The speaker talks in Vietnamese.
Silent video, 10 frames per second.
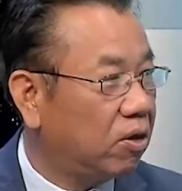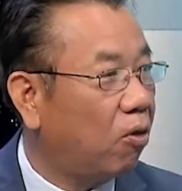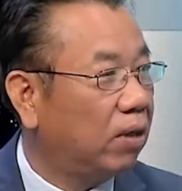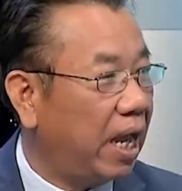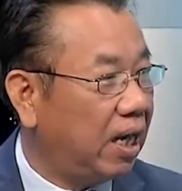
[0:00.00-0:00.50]

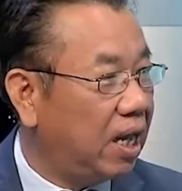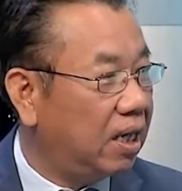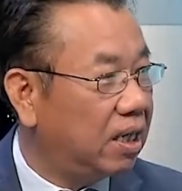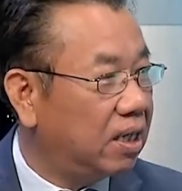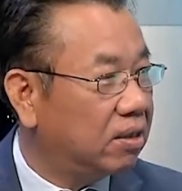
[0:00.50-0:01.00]
dồn nén
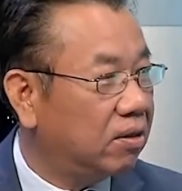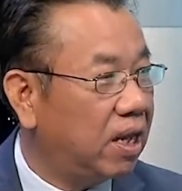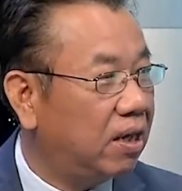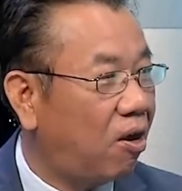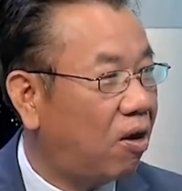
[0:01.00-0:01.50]
lên cho
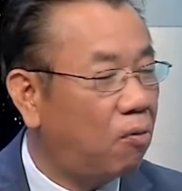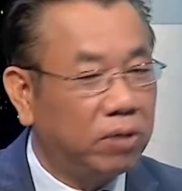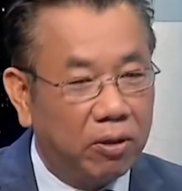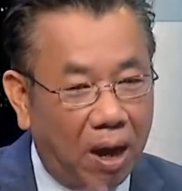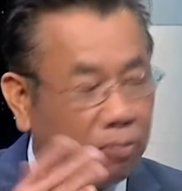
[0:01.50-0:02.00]
nên họ không
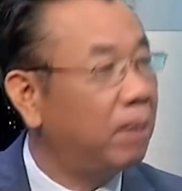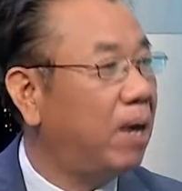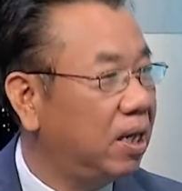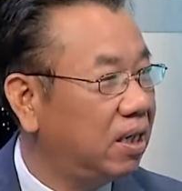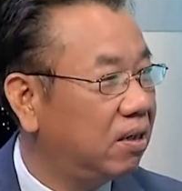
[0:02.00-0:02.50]
chịu học cái
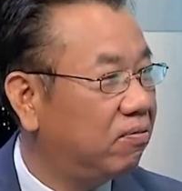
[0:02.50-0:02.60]
mới